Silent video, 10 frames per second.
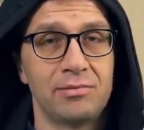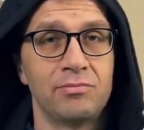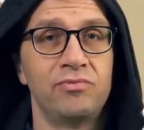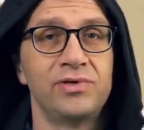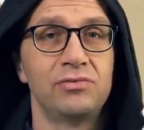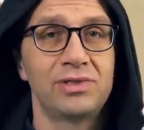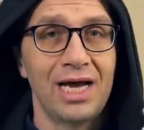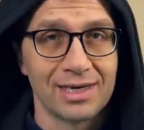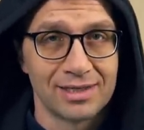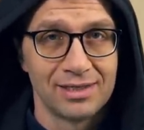Mówieniu
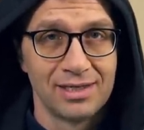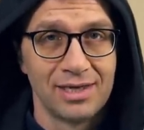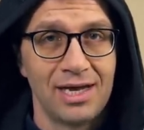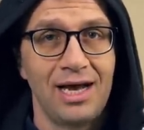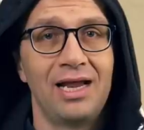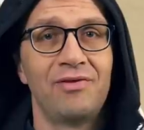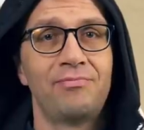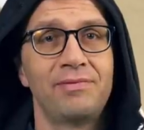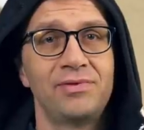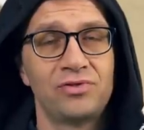tak, ale w
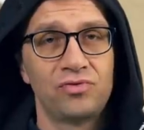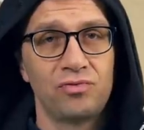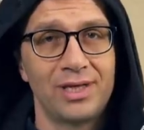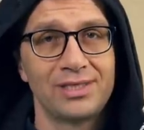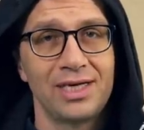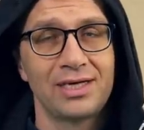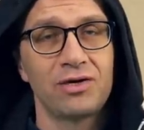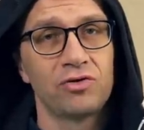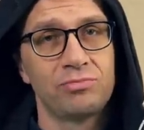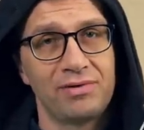pewnych
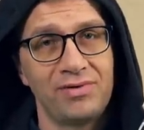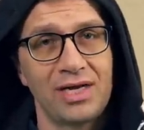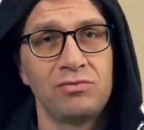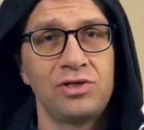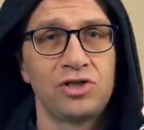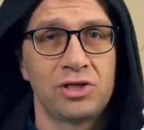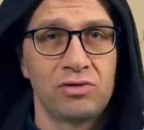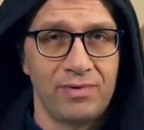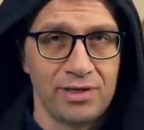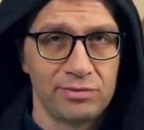sytuacjach odmawianiu i
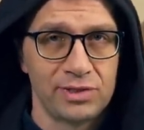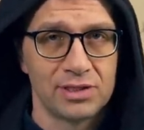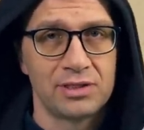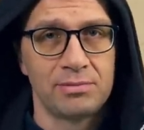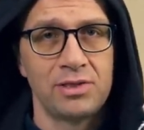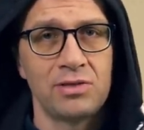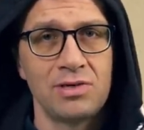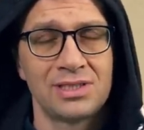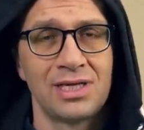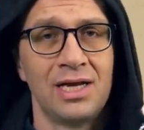szanowaniu się z tym. I to
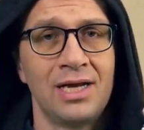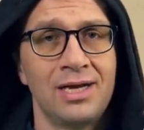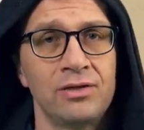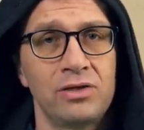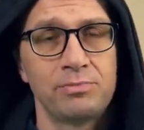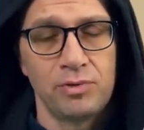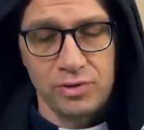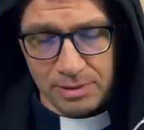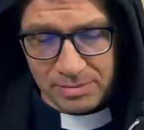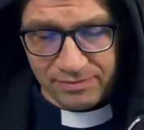jest, to jest
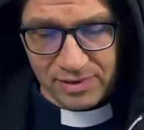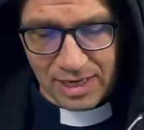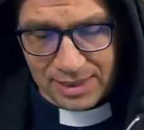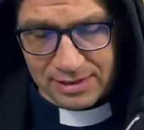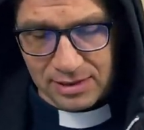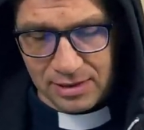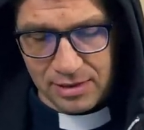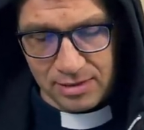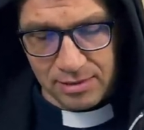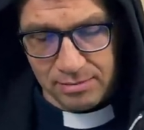potrzebne w
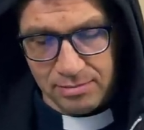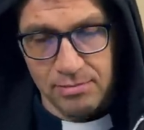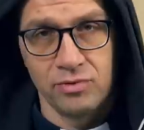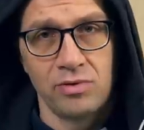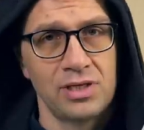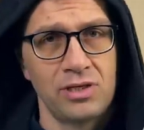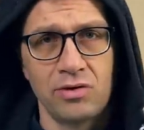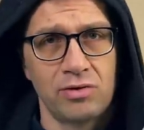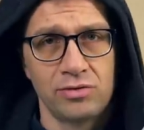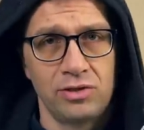relacji, y, bo to nie
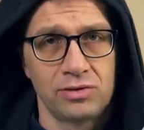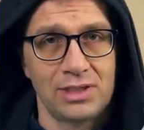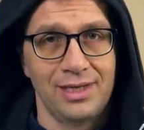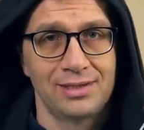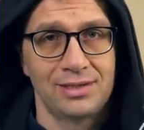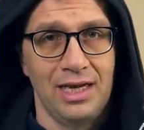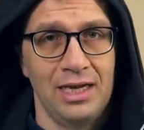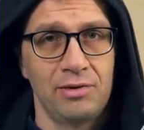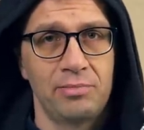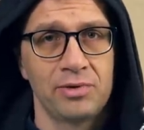tylko chodzi o seks,
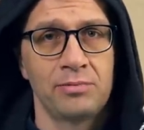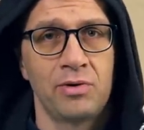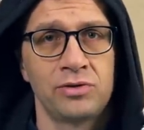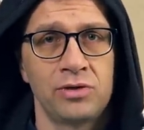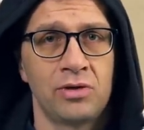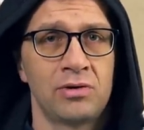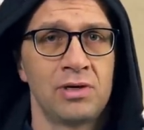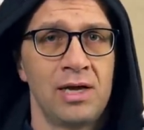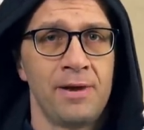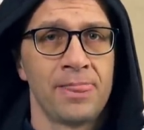ale to potem chodzi o
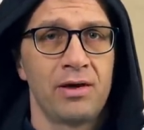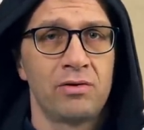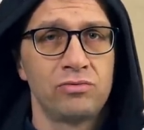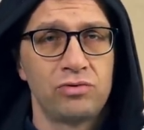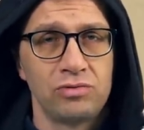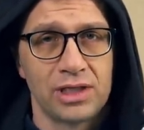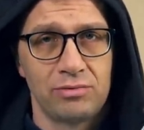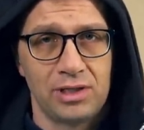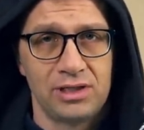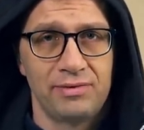o uczucia,
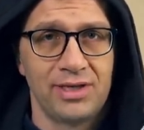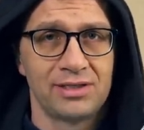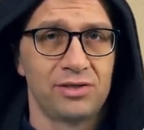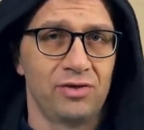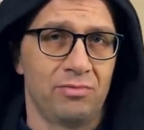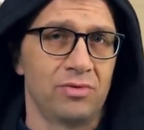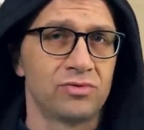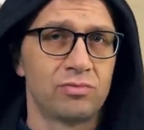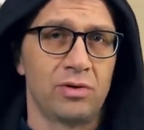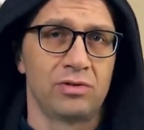które się w nas dzieją, o
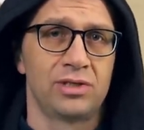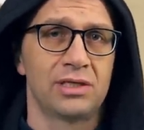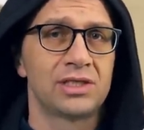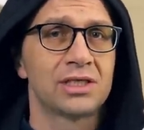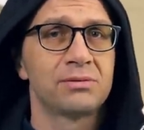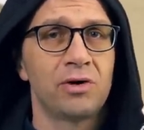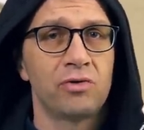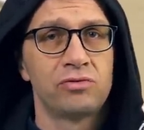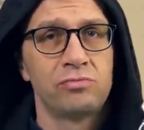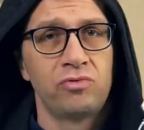złość. Trzeba sobie
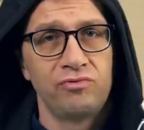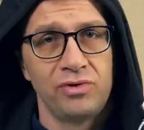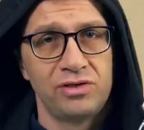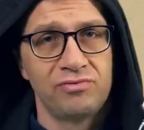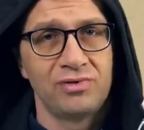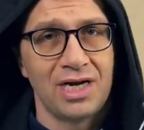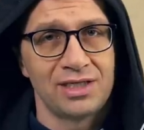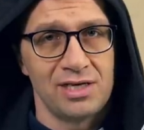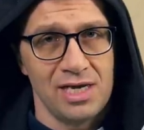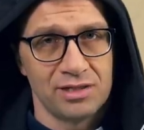odmówić
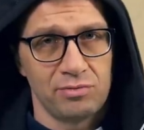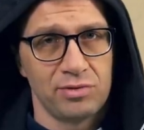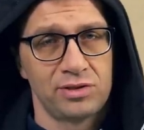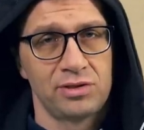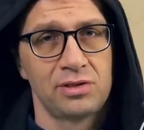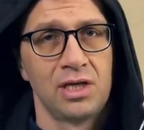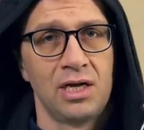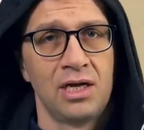wyrażenia złości,